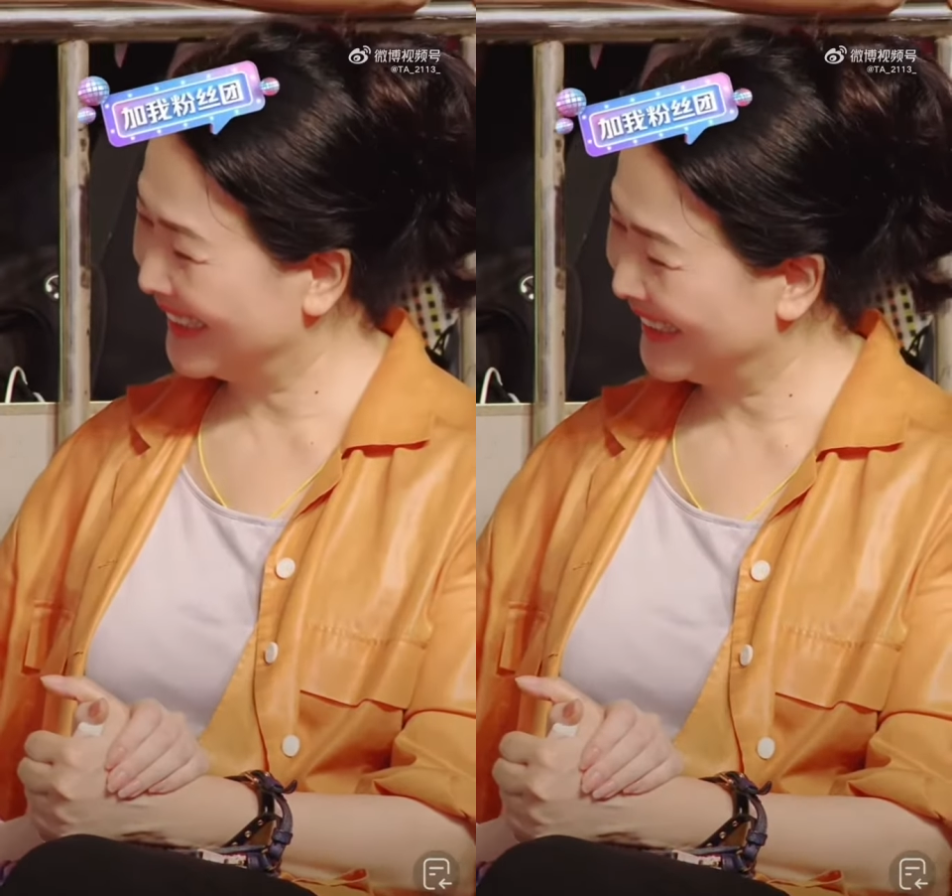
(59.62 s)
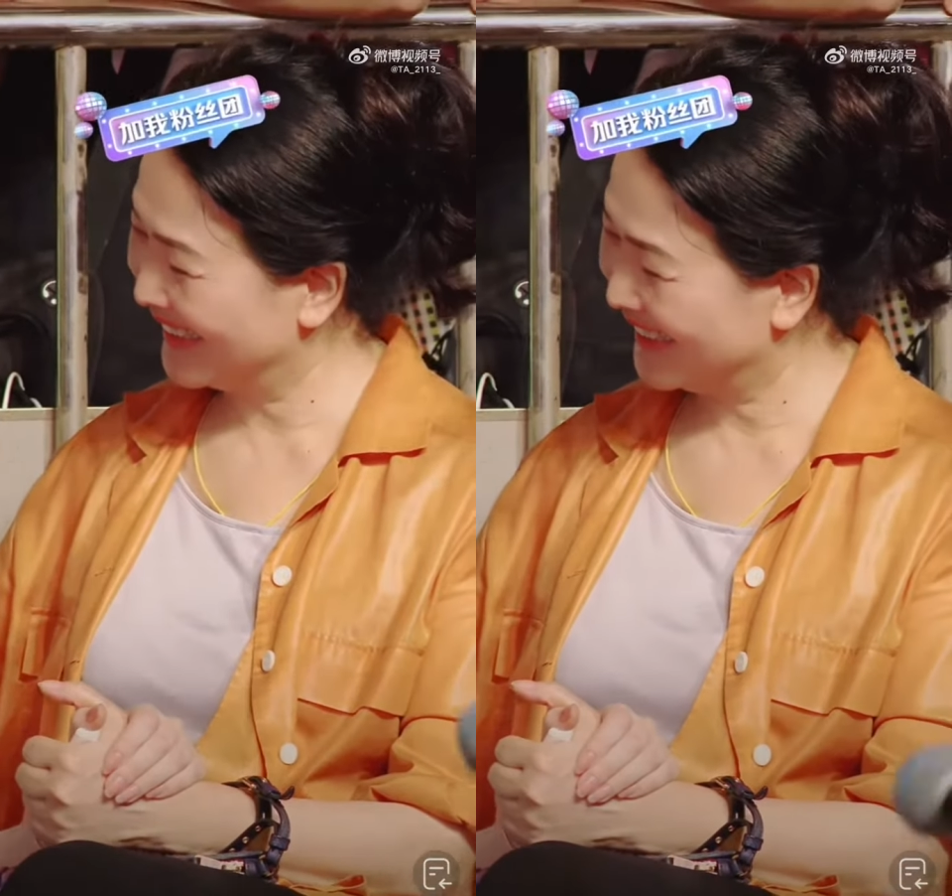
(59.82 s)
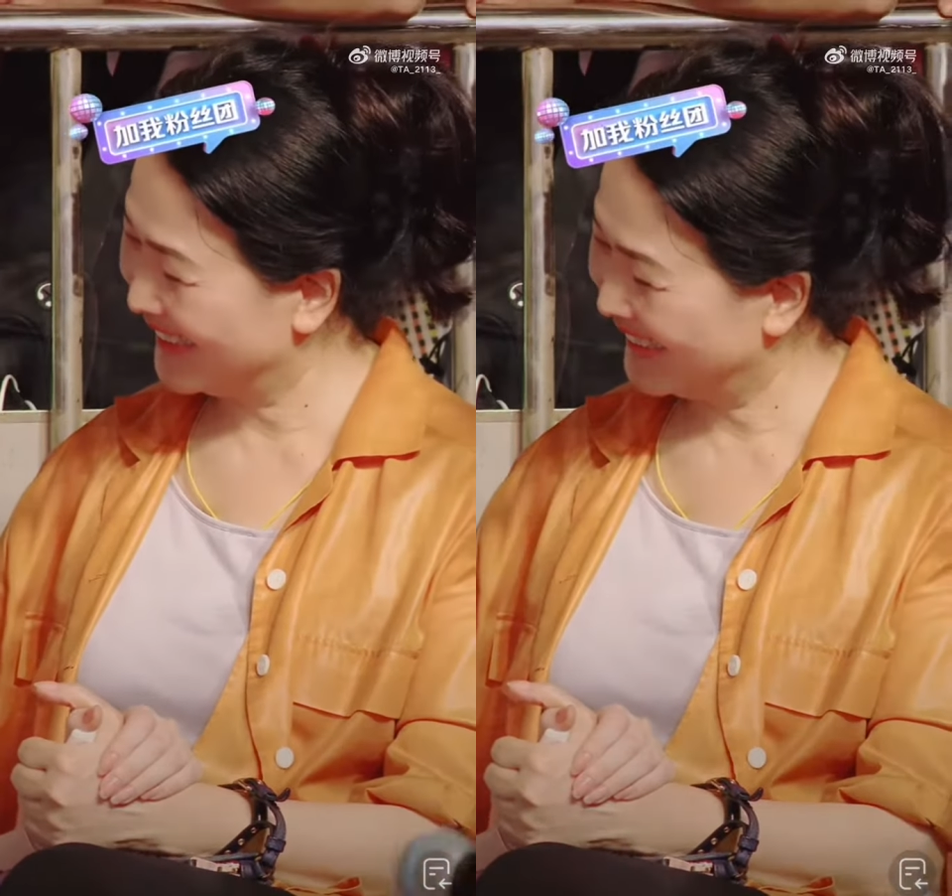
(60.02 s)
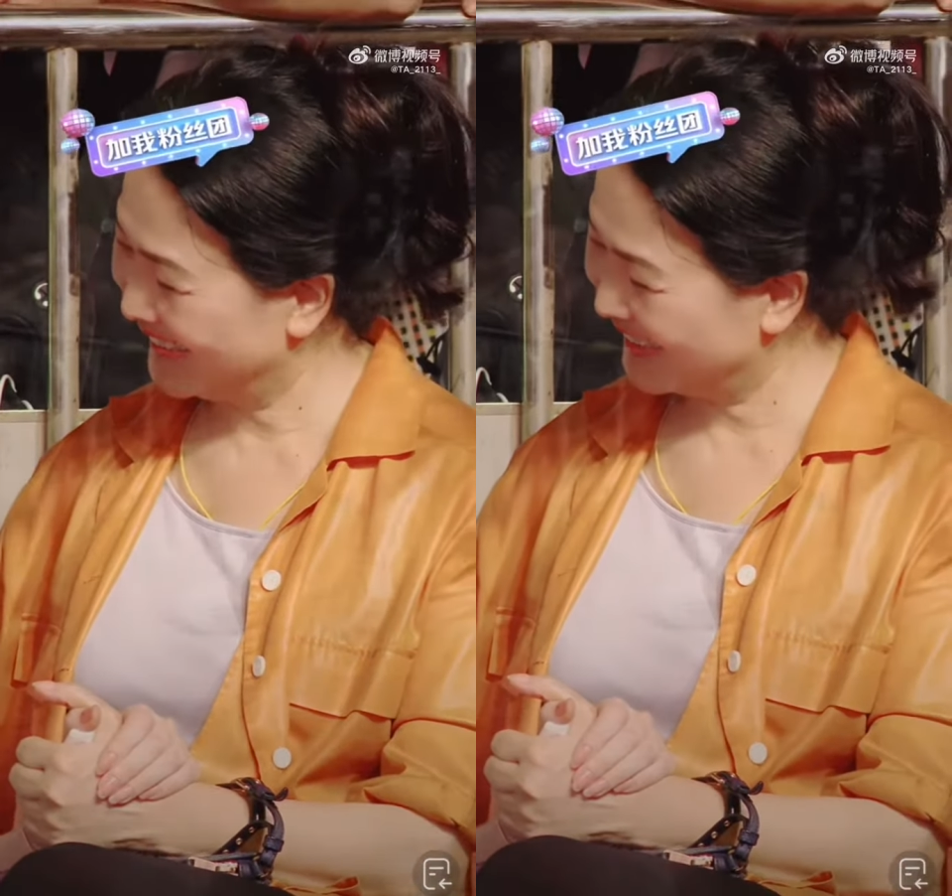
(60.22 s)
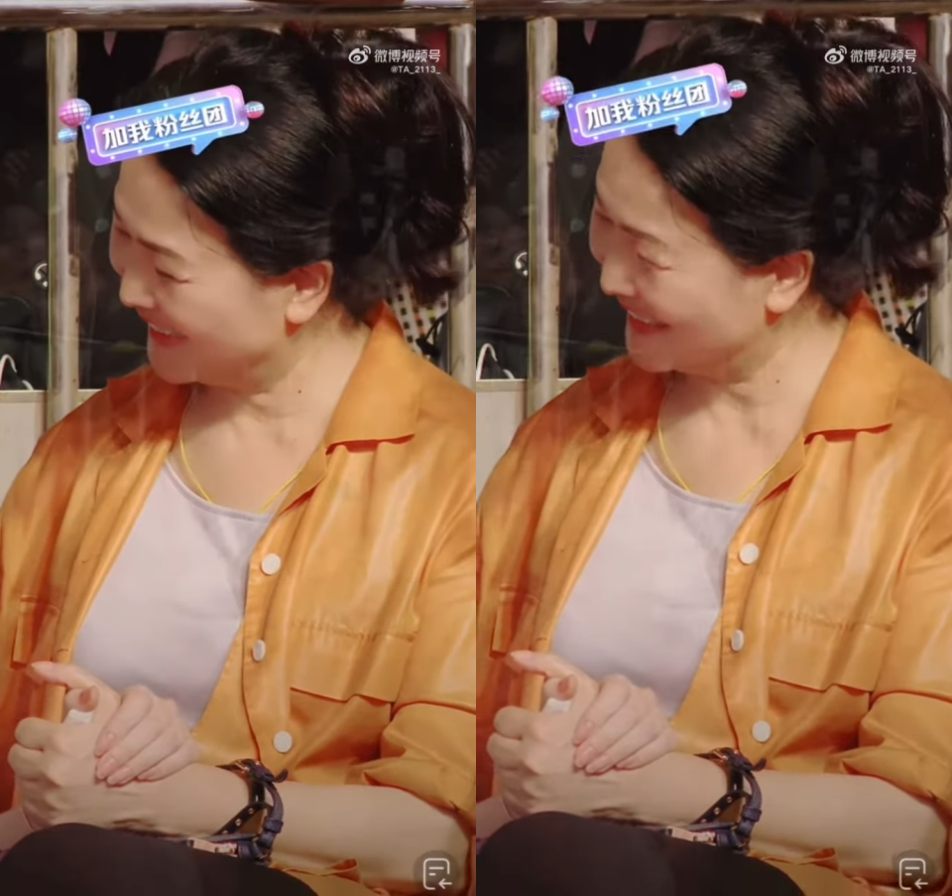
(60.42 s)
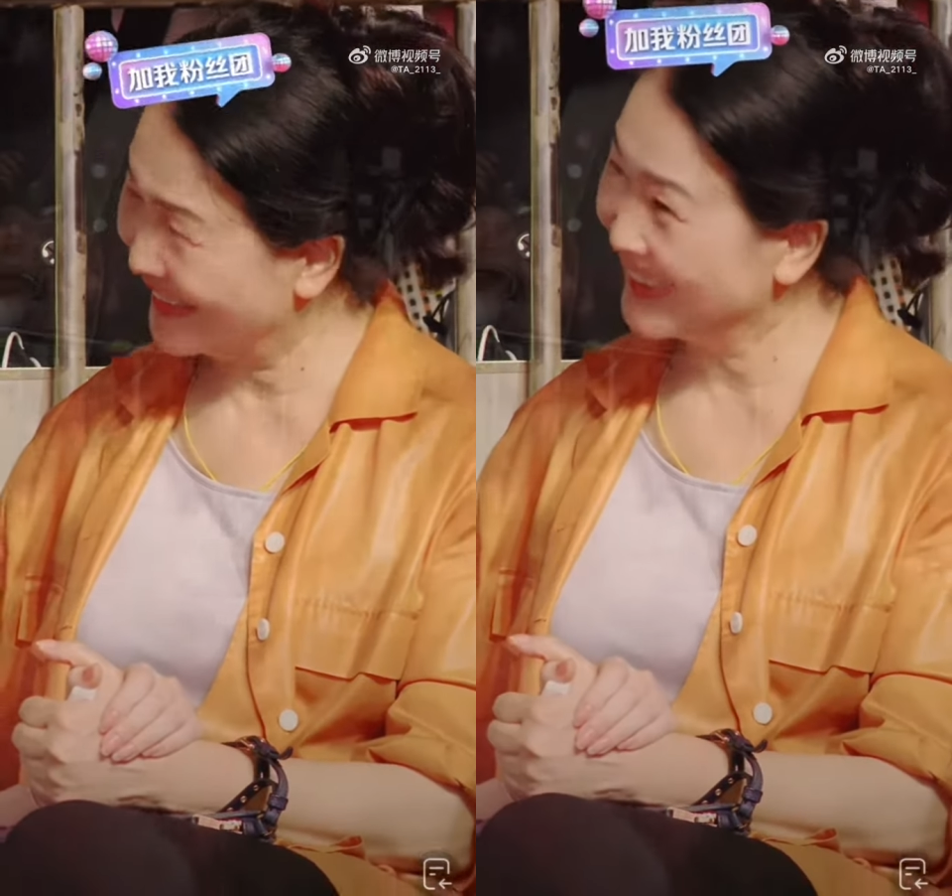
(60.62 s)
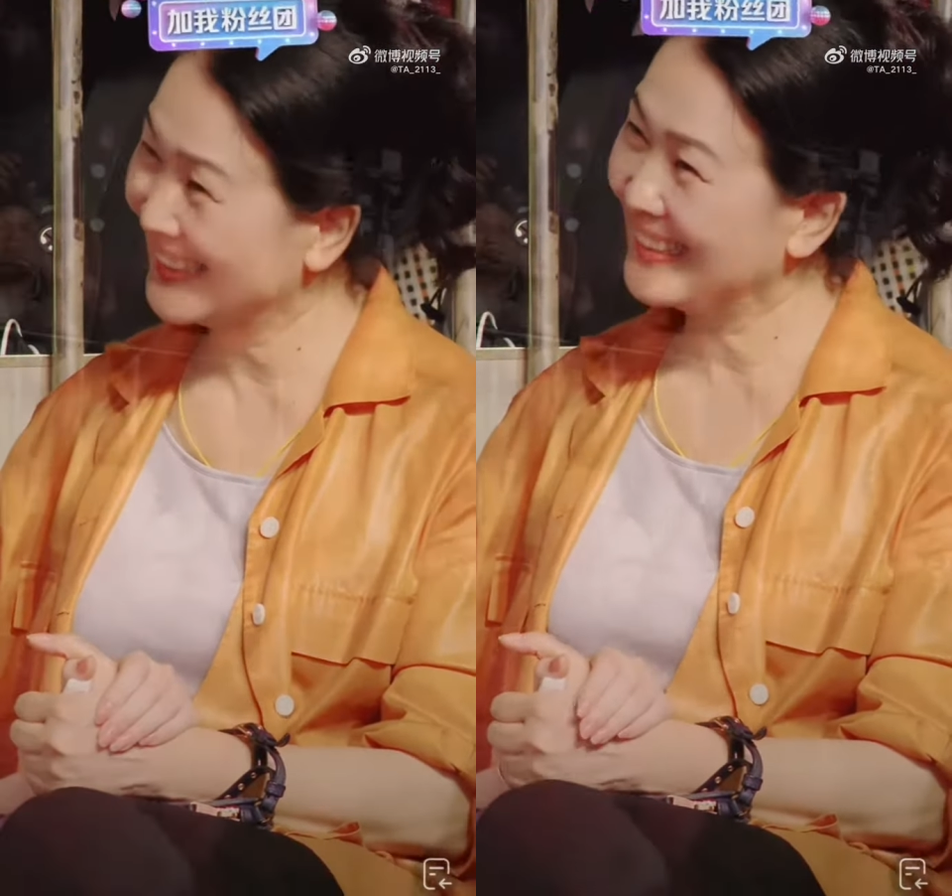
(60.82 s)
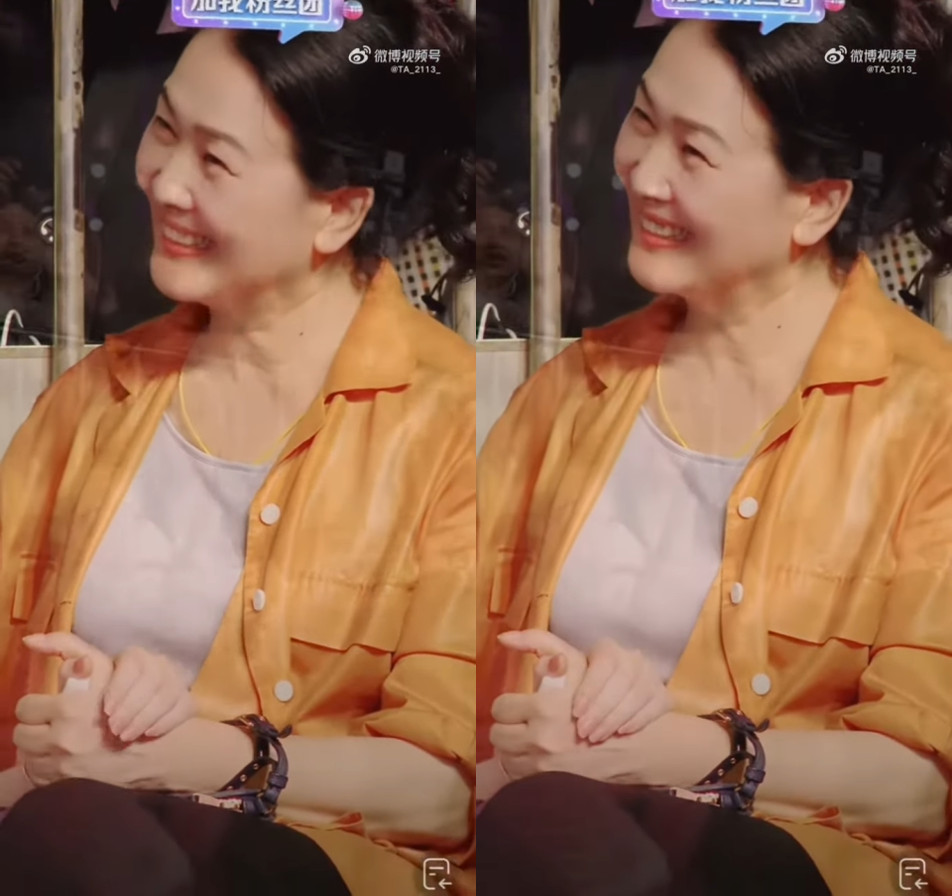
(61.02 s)
的青春
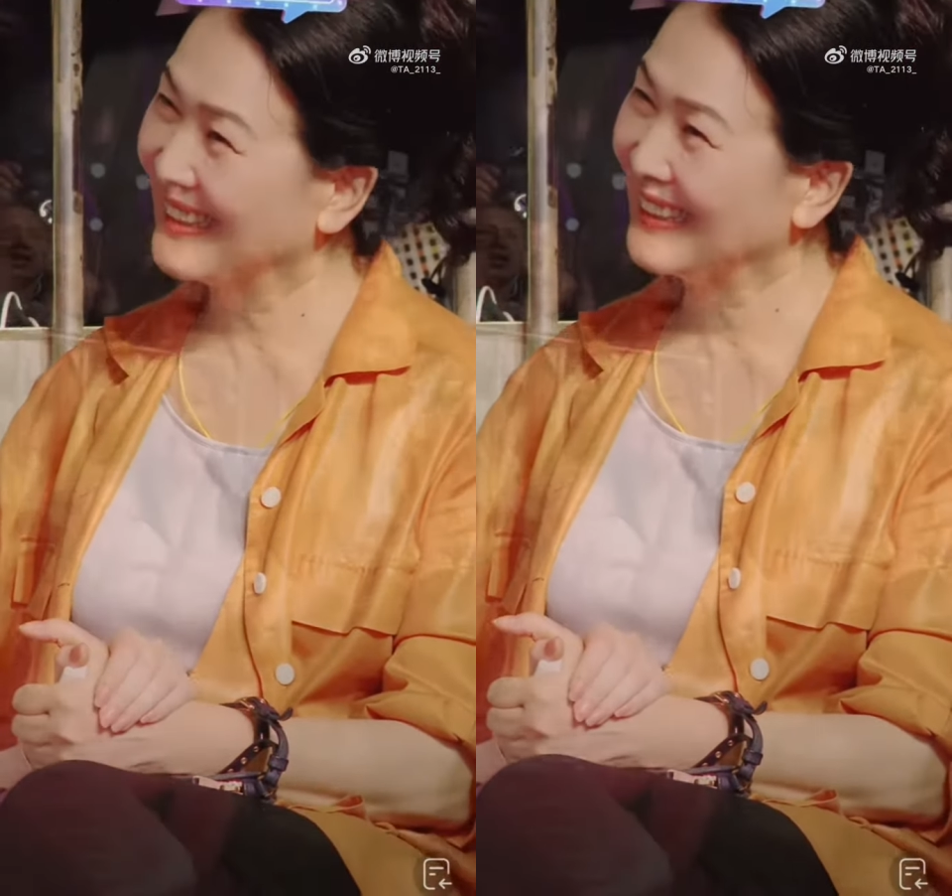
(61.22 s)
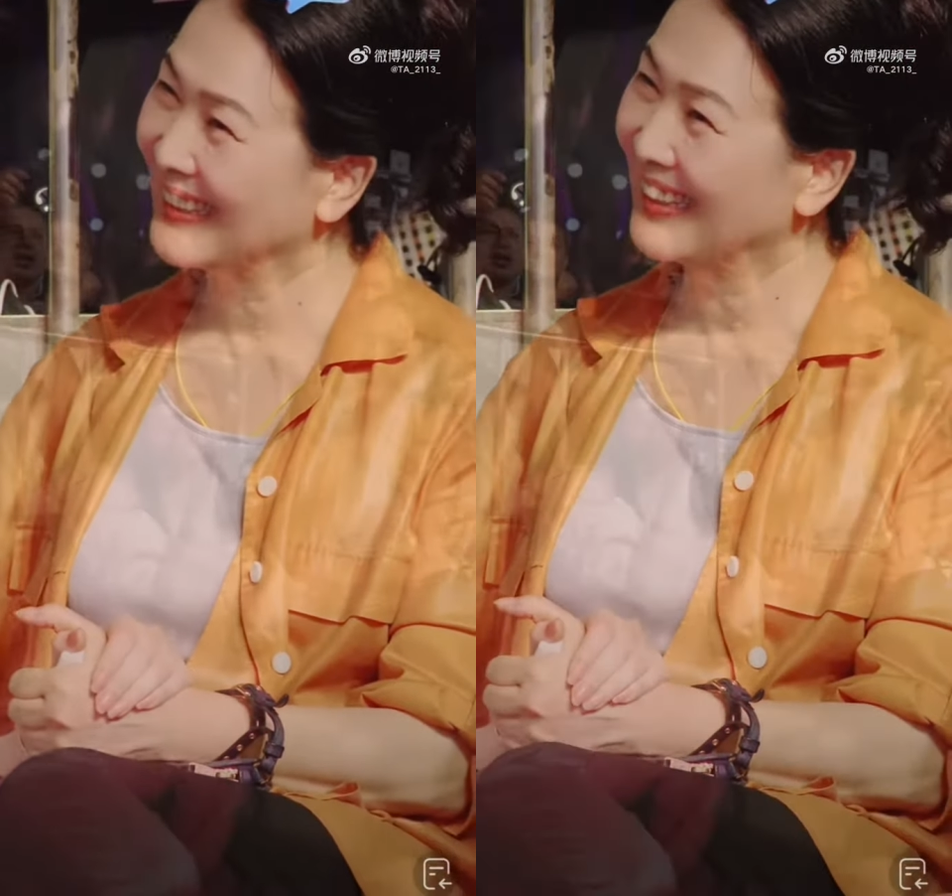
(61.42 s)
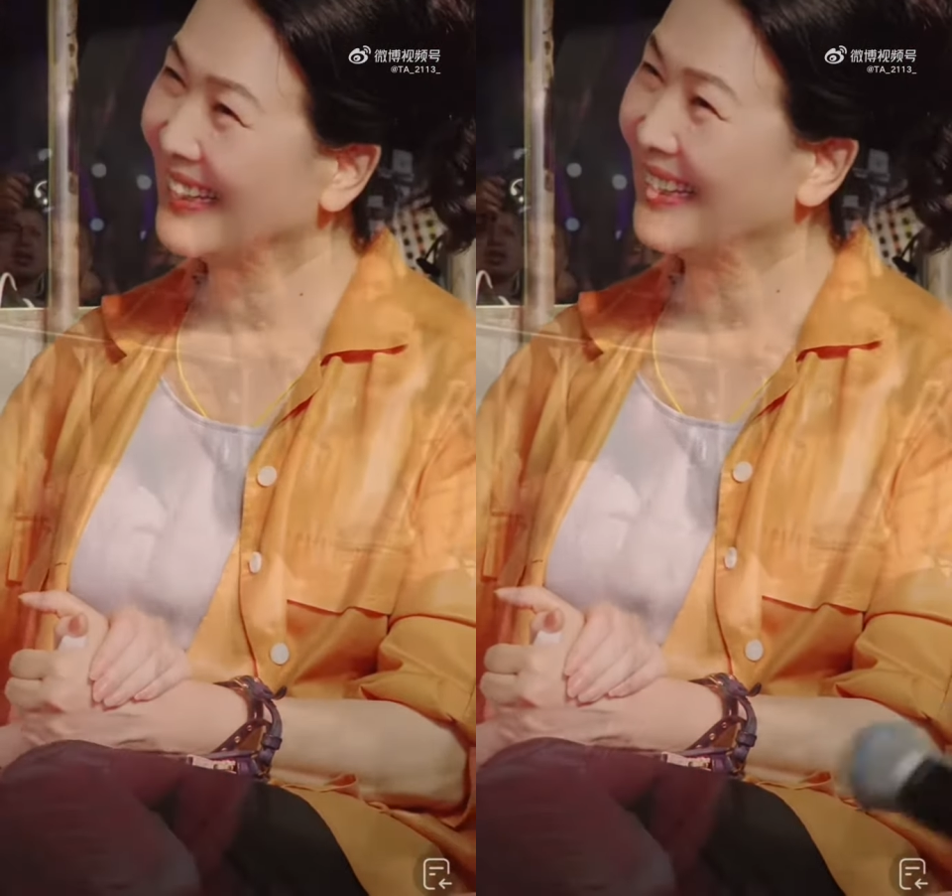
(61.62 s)
啊，